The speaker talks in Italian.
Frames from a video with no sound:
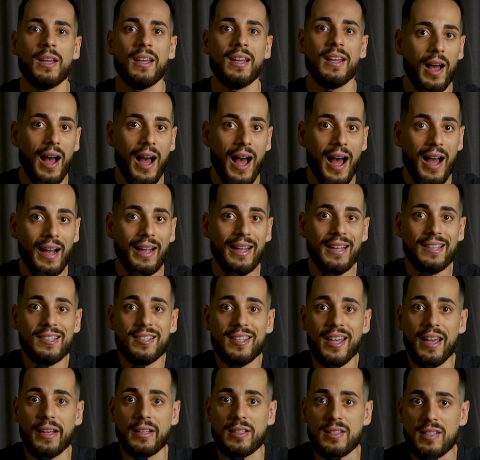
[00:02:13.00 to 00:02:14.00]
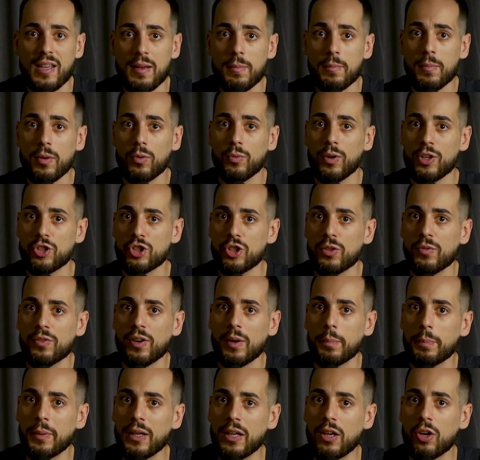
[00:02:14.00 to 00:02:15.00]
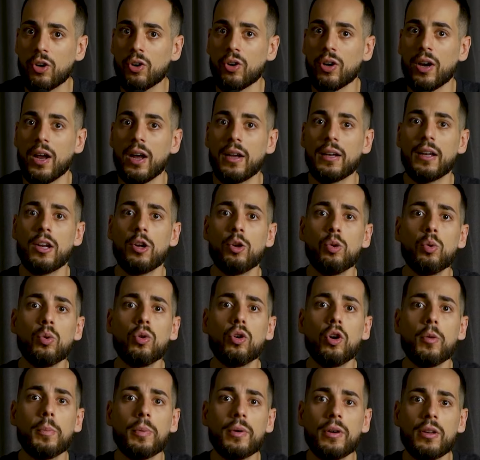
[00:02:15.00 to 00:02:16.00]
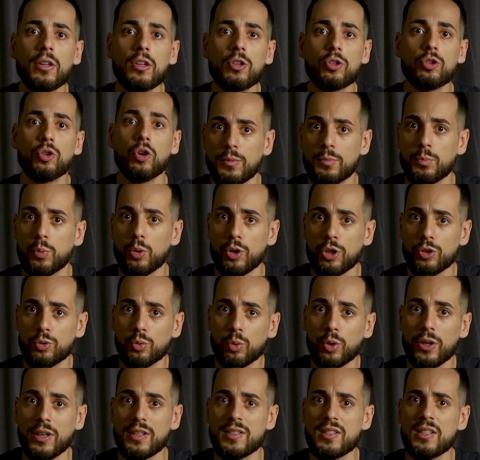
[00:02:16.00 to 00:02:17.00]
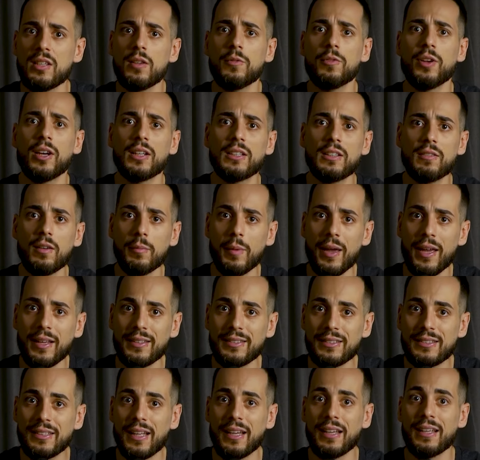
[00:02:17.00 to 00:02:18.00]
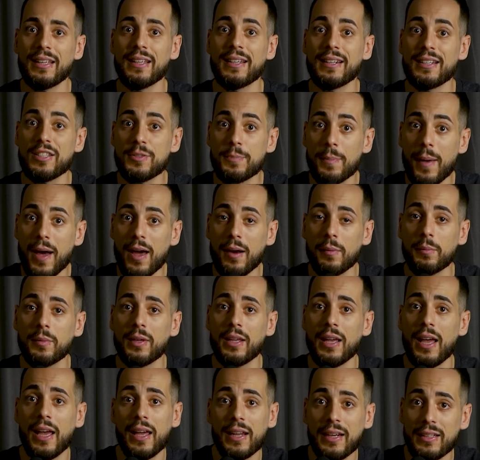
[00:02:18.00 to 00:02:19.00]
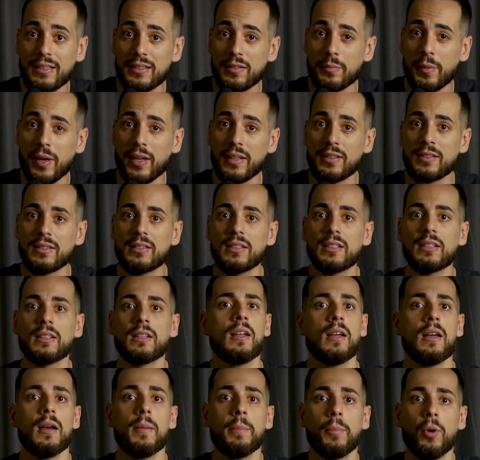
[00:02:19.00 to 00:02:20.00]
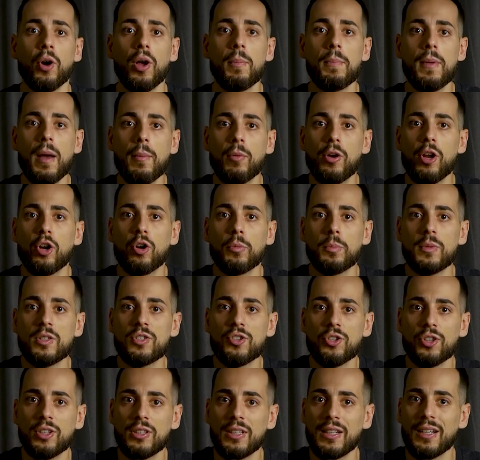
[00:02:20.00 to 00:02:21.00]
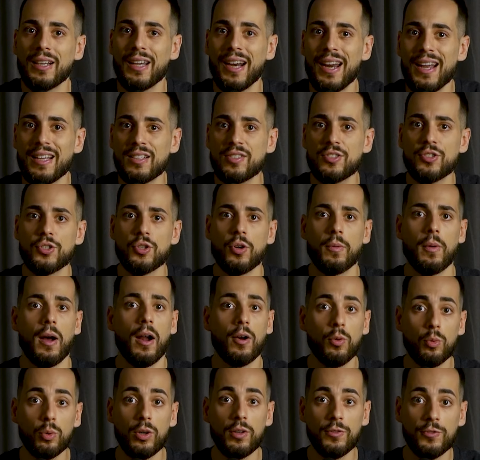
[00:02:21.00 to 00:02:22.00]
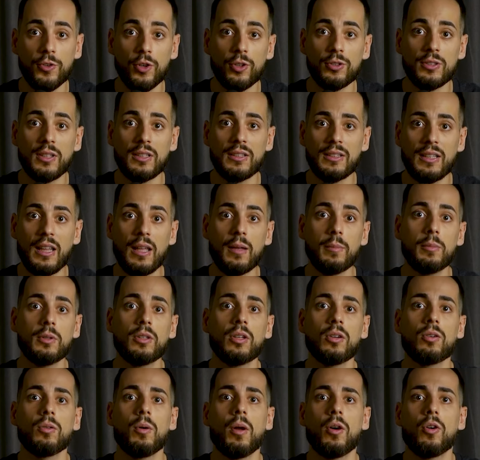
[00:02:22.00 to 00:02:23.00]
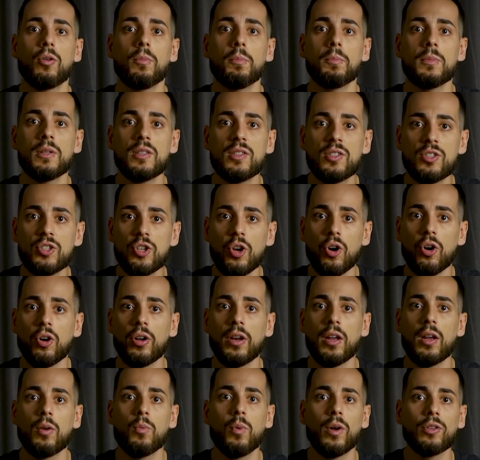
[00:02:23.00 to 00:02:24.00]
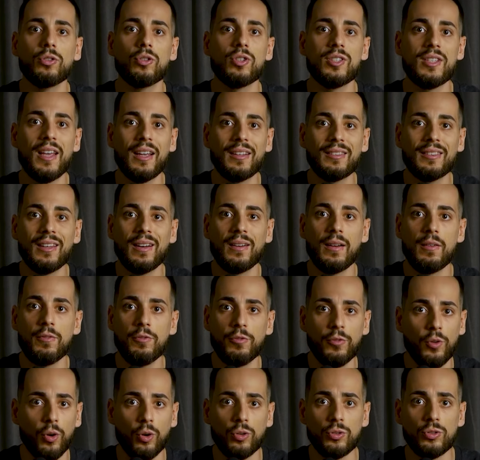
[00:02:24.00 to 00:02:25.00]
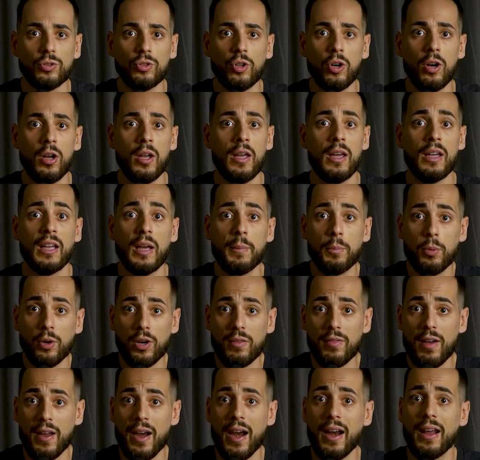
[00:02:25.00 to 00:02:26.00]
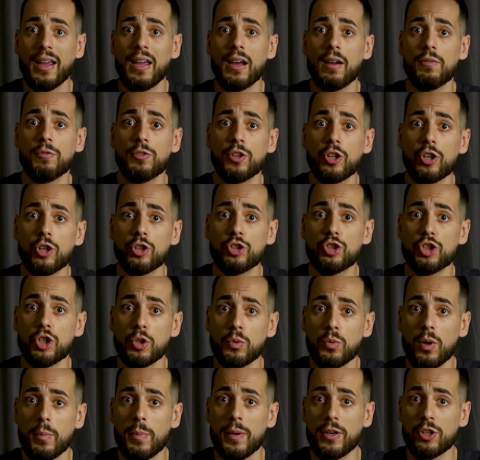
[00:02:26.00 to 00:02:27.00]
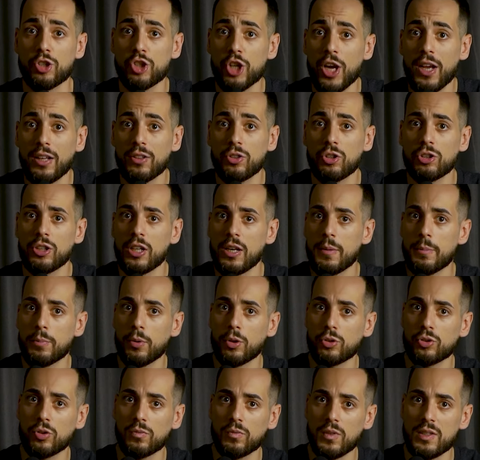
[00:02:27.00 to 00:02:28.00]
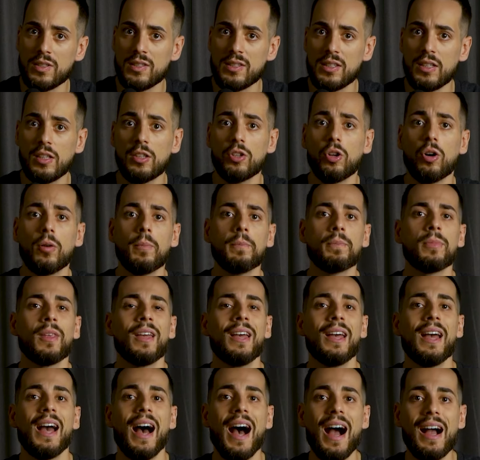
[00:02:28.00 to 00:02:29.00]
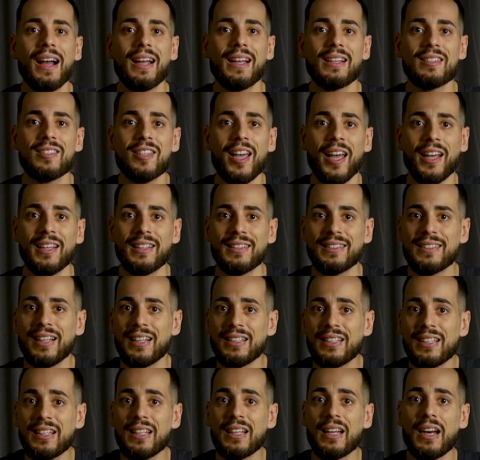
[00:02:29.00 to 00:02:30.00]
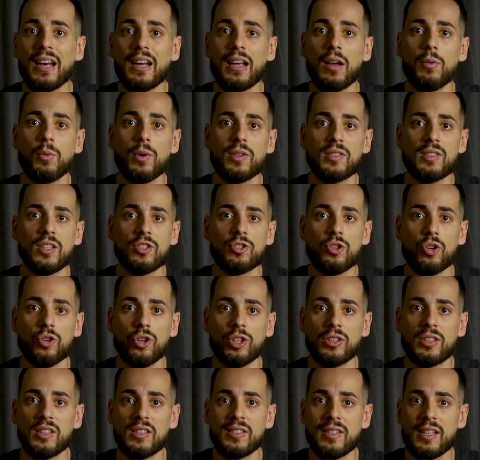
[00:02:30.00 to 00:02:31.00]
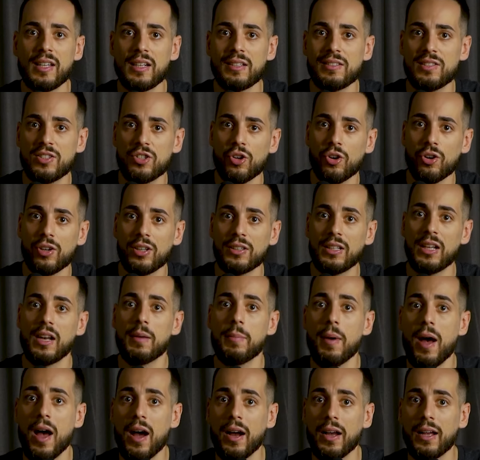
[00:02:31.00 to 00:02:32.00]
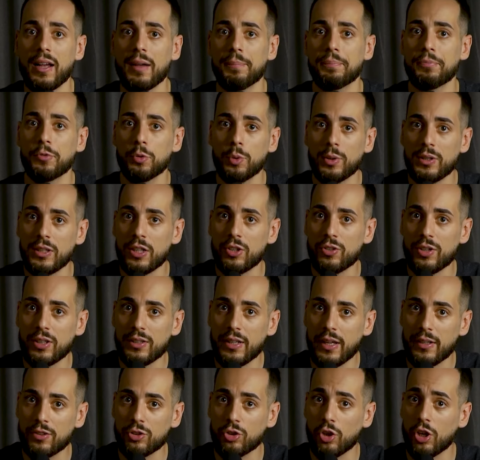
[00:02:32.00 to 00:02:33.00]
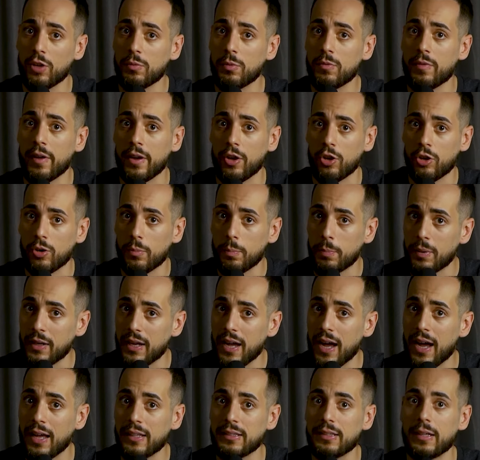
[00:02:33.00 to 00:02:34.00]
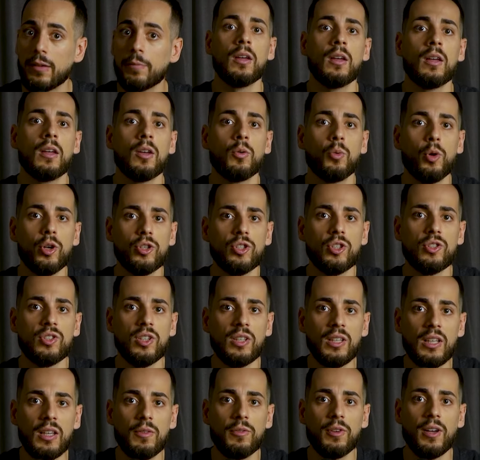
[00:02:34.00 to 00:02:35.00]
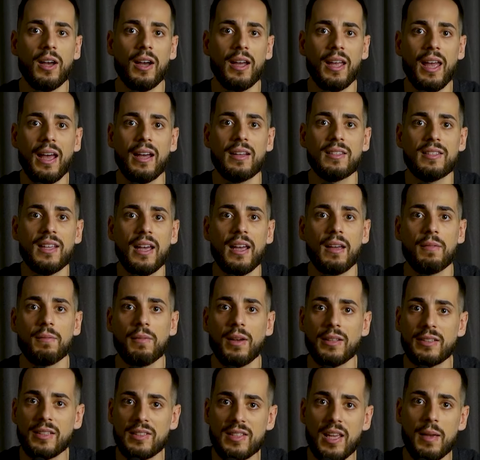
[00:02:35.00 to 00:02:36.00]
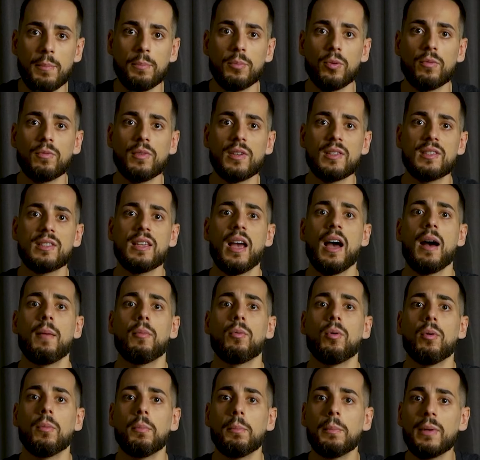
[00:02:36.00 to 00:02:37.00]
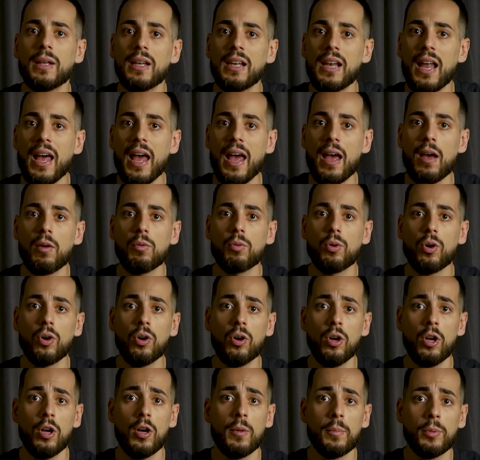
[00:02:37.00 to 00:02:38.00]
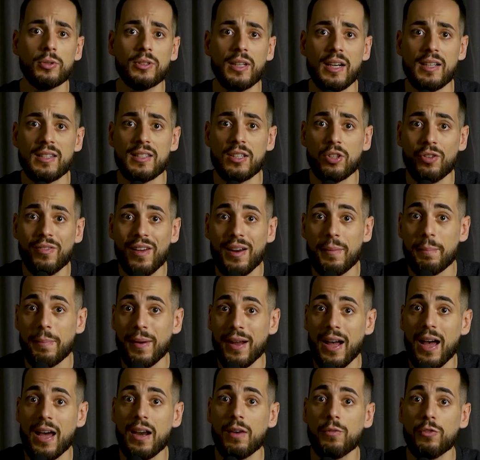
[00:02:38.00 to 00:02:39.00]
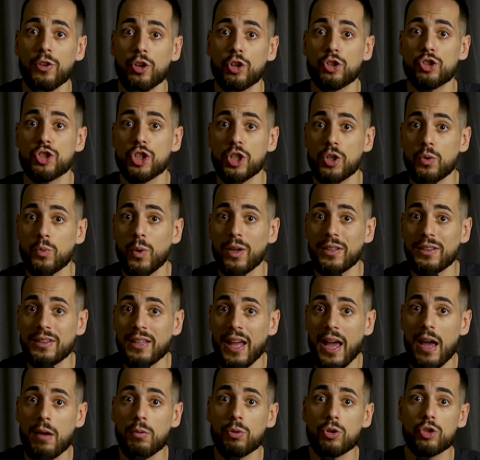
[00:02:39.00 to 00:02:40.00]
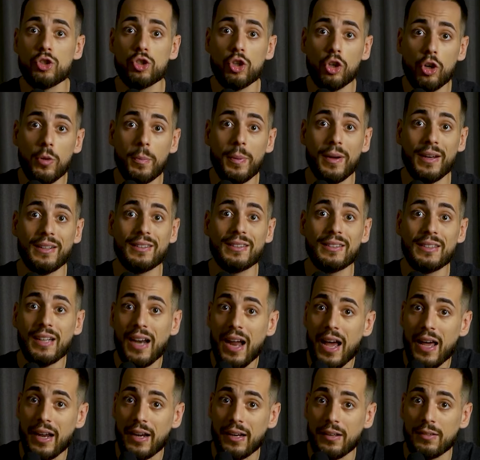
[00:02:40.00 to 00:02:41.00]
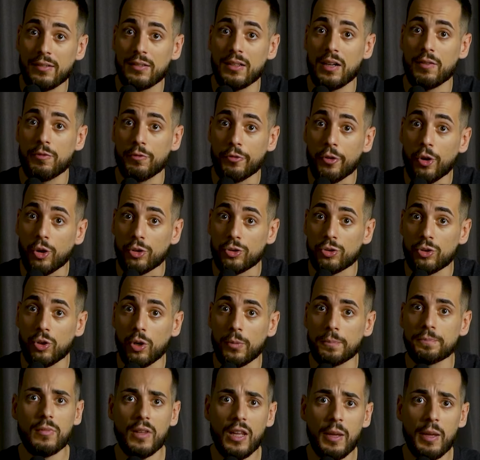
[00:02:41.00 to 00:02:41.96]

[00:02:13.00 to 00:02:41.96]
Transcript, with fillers: Anche se sembra una cifra piccola, nel lungo periodo può ridurre significativamente i risparmi e i rendimenti. Poi abbiamo le commissioni d'ingresso. Alcuni fondi addebitano una commissione quando si entra nel fondo, che può arrivare anche fino al 5% dell'importo investito. Anche se da dire che queste sono a discrezione della banca, quindi non è detto che vi vengano applicate. Questo significa che se, ad esempio, investiamo 1000 euro, potreste dover pagare fino a 50 euro solo per entrare nel fondo.